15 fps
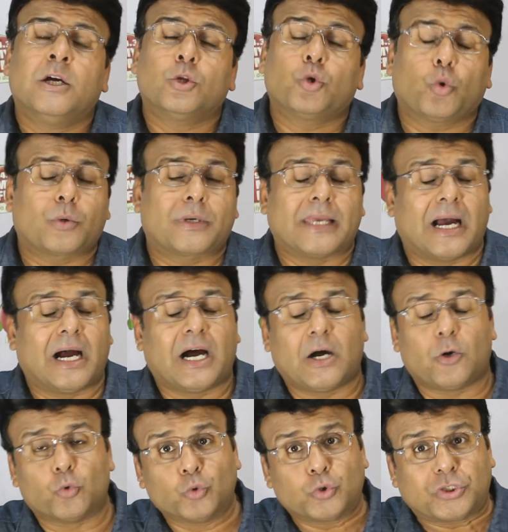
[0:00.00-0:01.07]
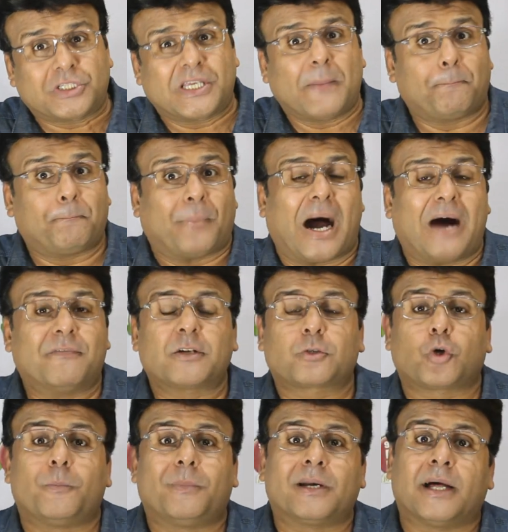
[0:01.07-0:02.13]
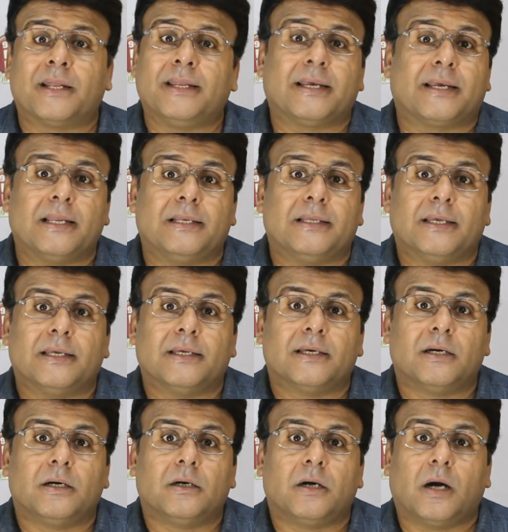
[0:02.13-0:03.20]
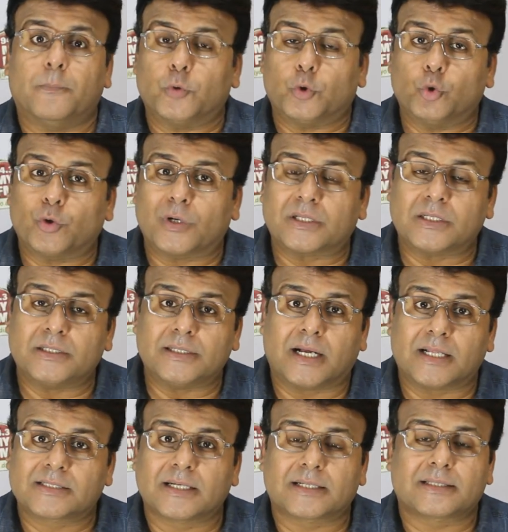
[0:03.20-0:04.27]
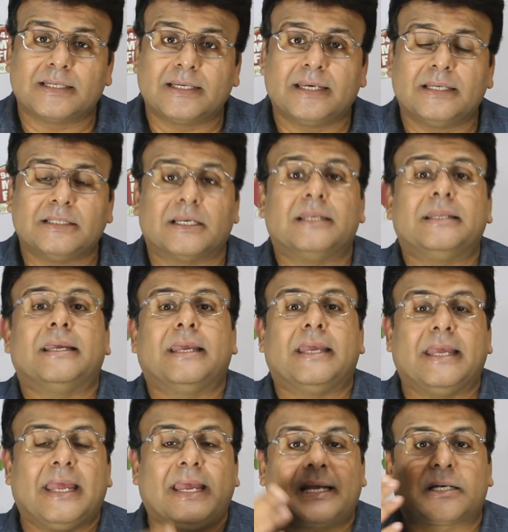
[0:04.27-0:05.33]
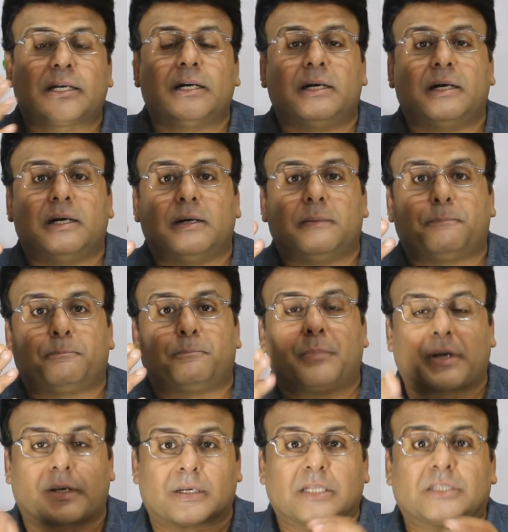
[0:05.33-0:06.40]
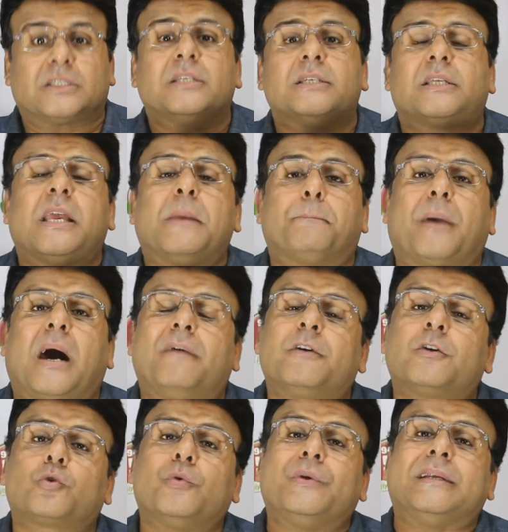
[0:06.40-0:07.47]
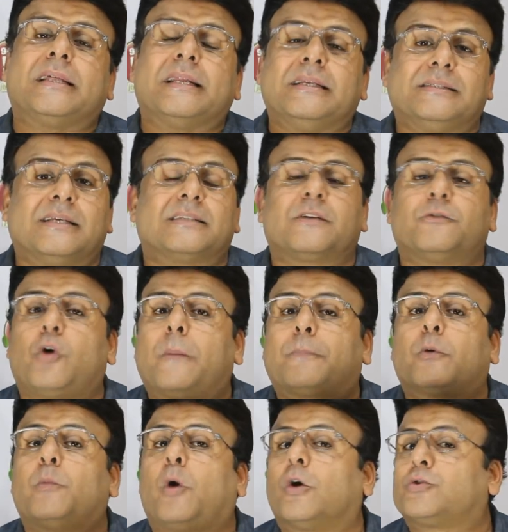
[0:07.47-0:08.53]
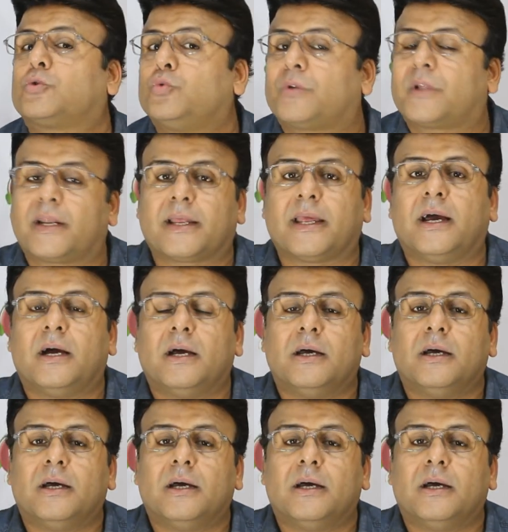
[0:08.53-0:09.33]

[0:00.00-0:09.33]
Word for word: तो क्या उसकी पावर को बढ़ाने के लिए हम दो रतन डाल सकते हैं यानी एक रतन की पावर को इंक्रीज जैसे वो आपको बहुत सूट कर गया